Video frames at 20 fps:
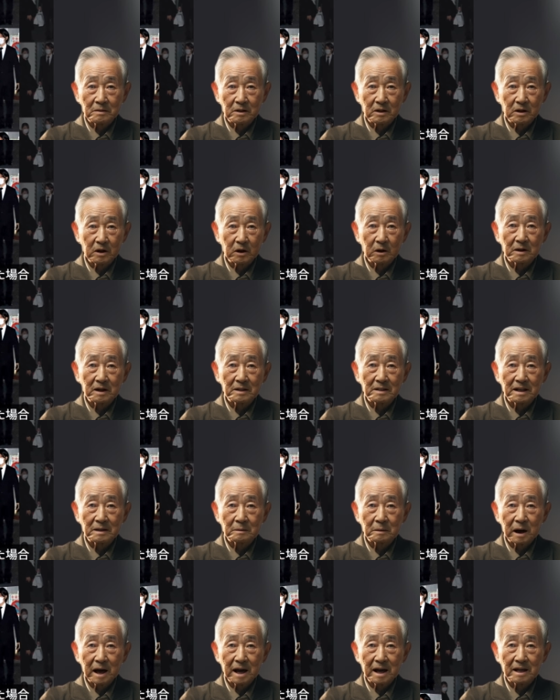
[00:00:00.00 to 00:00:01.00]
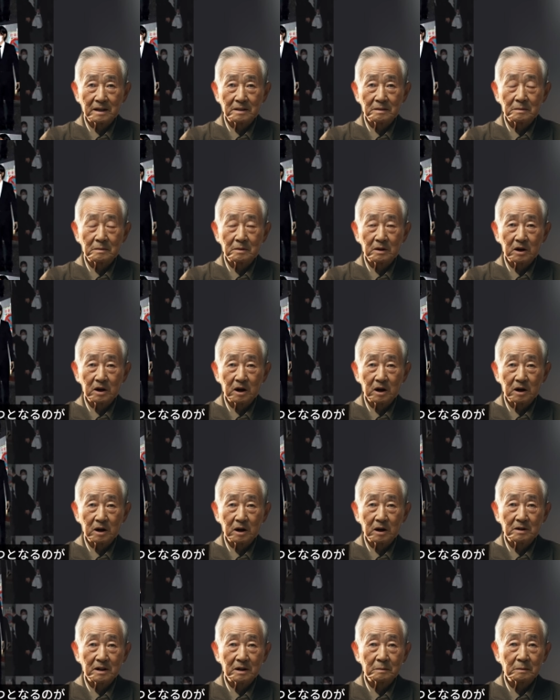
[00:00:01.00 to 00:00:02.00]
そうなった場合、重
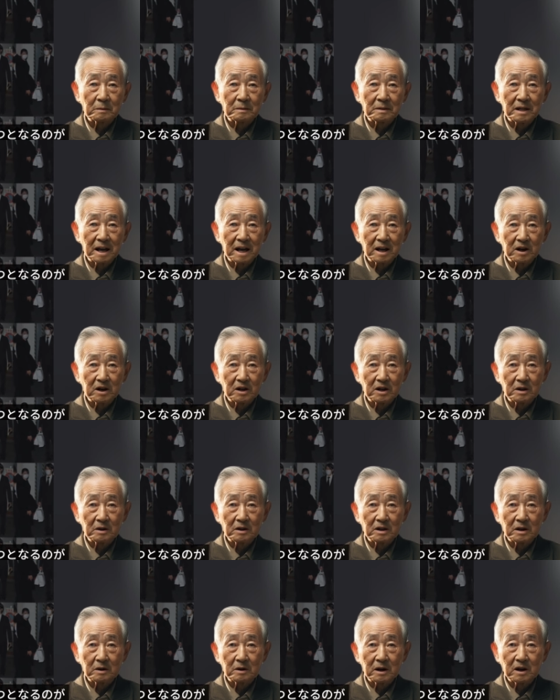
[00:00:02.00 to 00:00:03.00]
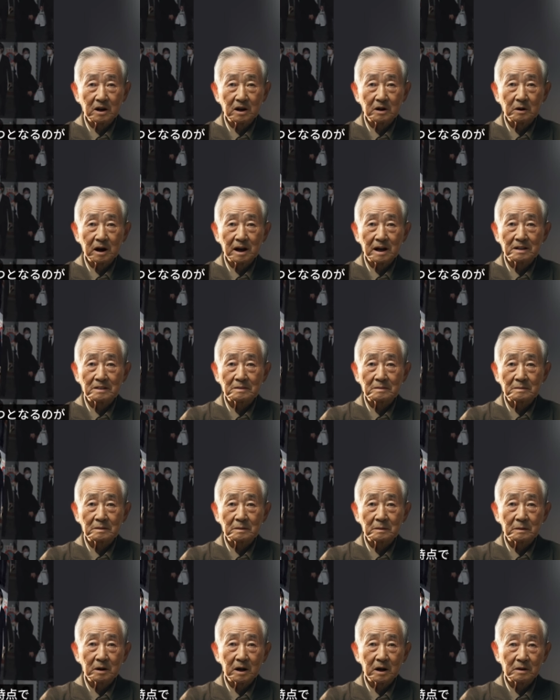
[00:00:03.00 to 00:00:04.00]
要な問題の一つとなるのが、
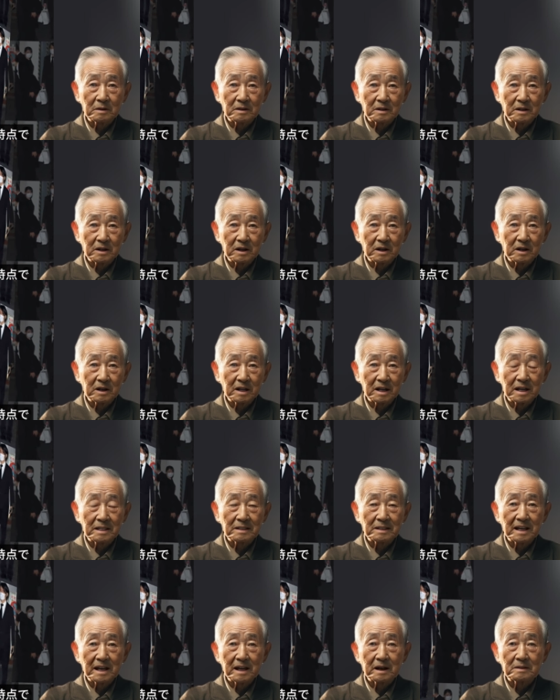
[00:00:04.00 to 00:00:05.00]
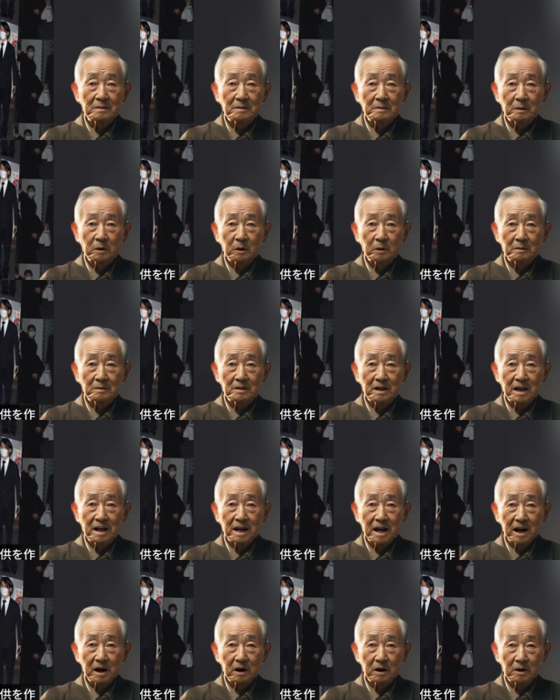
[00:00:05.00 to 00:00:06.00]
離婚する時点で、お二
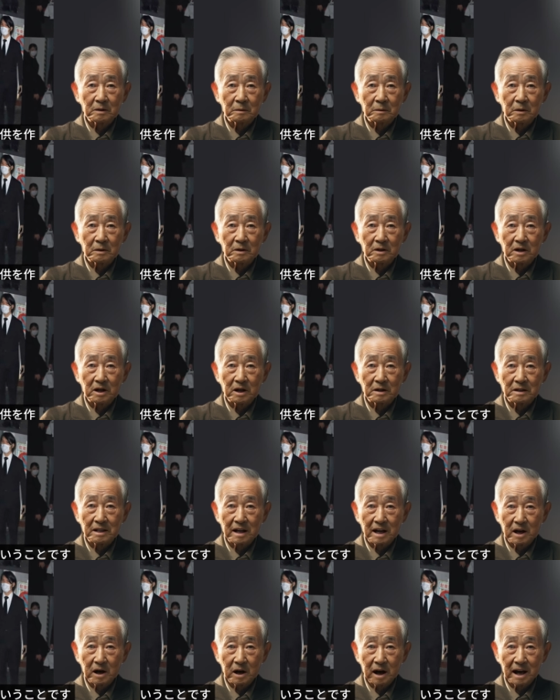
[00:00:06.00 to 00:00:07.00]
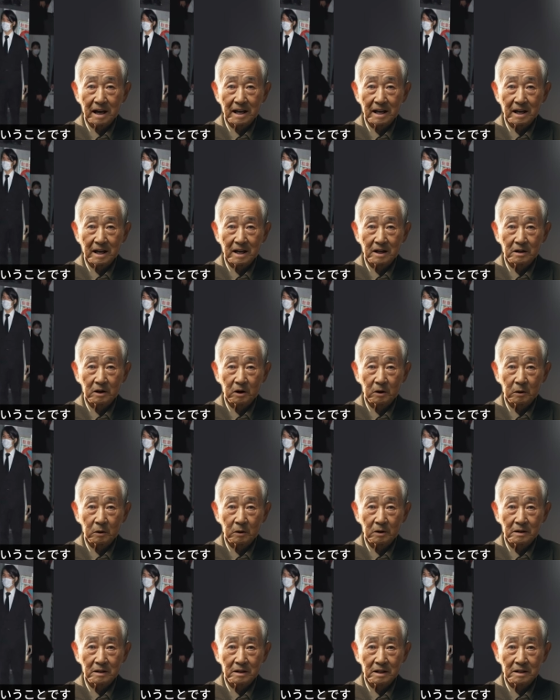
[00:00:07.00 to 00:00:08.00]
人が子供を作っているか否かという
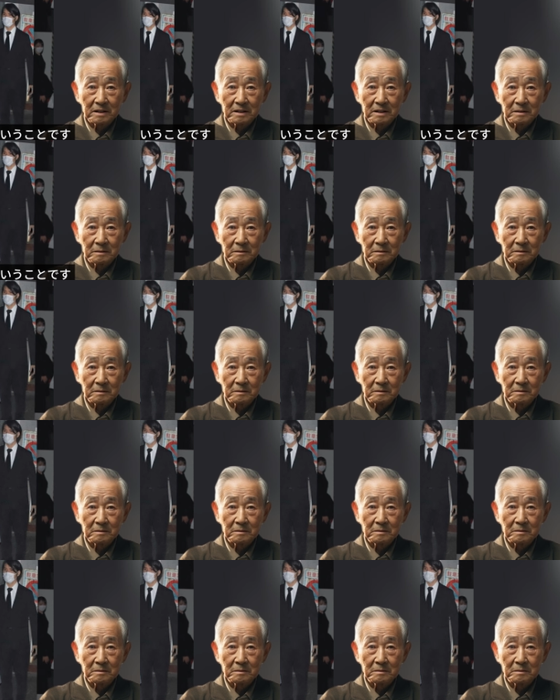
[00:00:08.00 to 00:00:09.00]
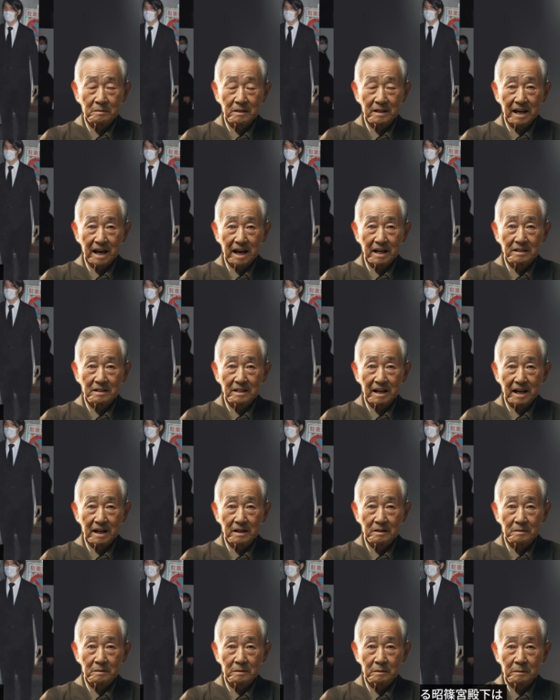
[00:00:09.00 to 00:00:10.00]
ことです。現
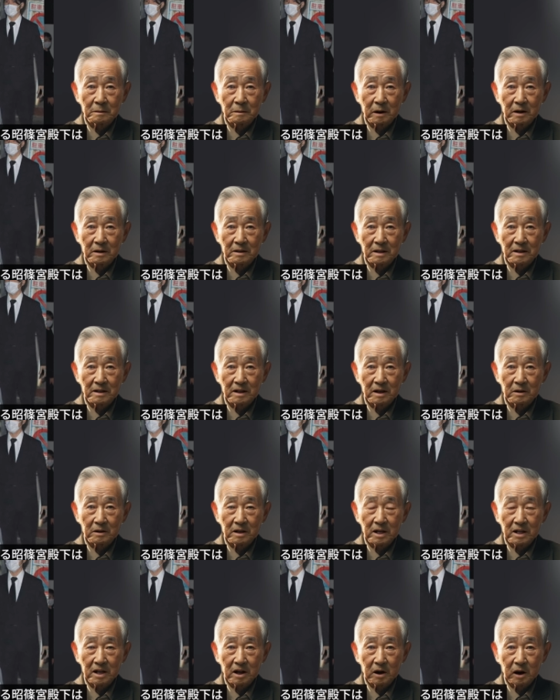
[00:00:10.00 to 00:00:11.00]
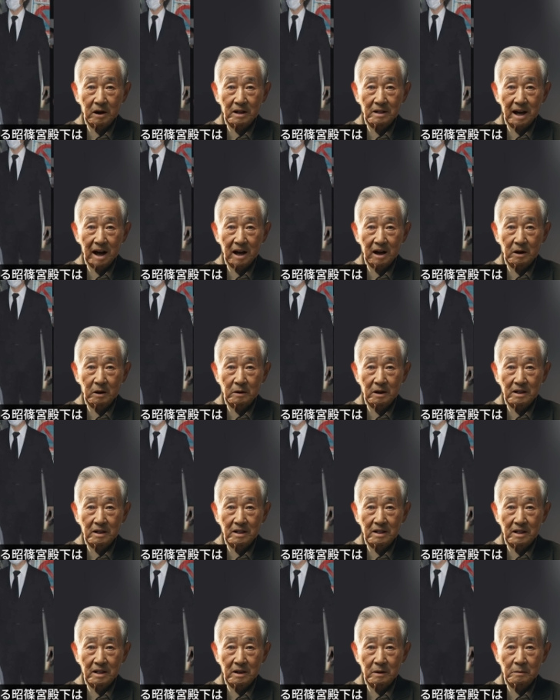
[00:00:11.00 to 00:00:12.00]
在、眞子さんの父親である
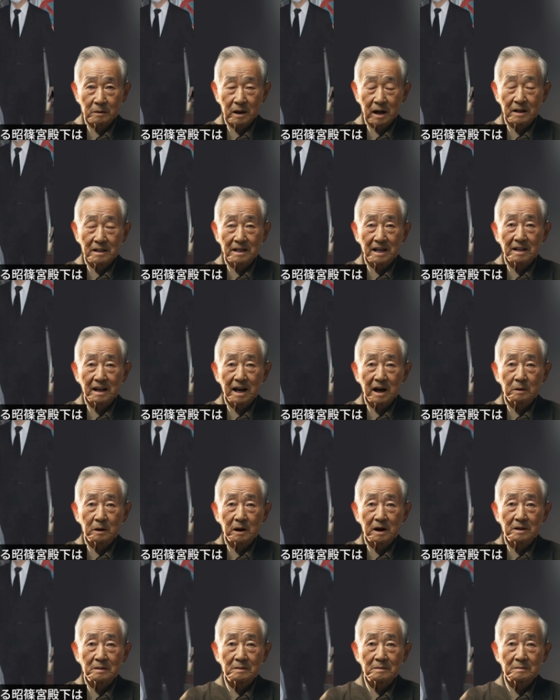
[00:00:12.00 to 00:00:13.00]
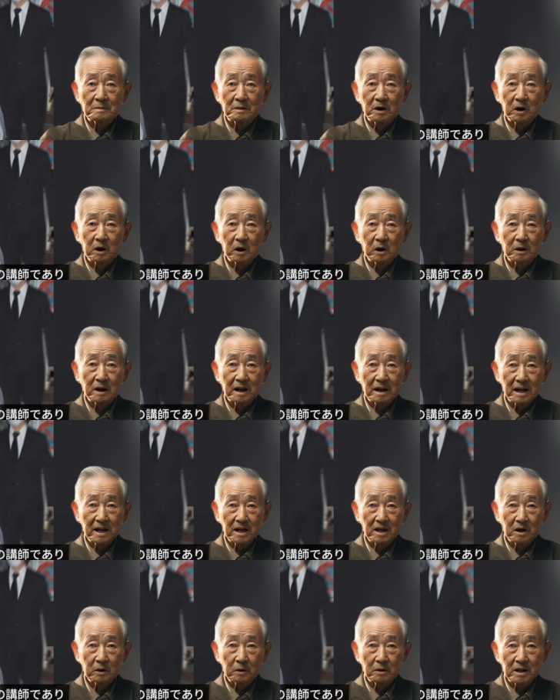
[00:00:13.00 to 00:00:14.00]
秋篠宮殿下は、皇位
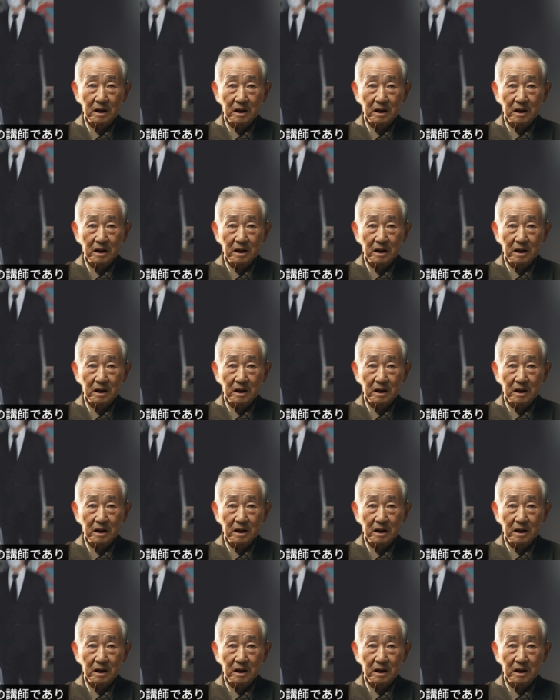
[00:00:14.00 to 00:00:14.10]
継承